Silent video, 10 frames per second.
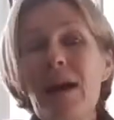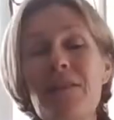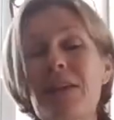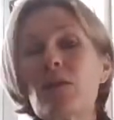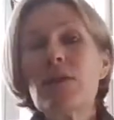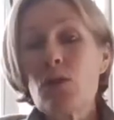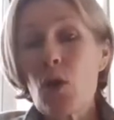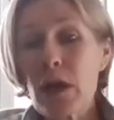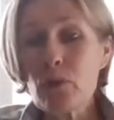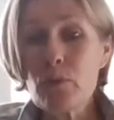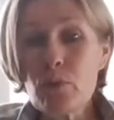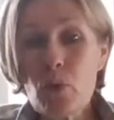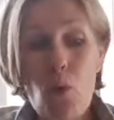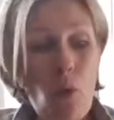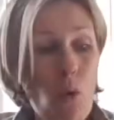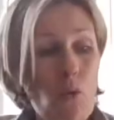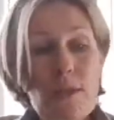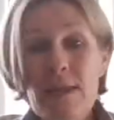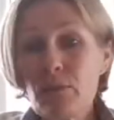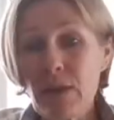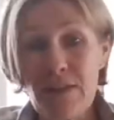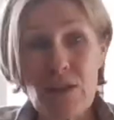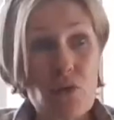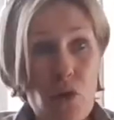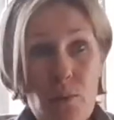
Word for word: avec des horaires de bureau ou si vous travaillez dans un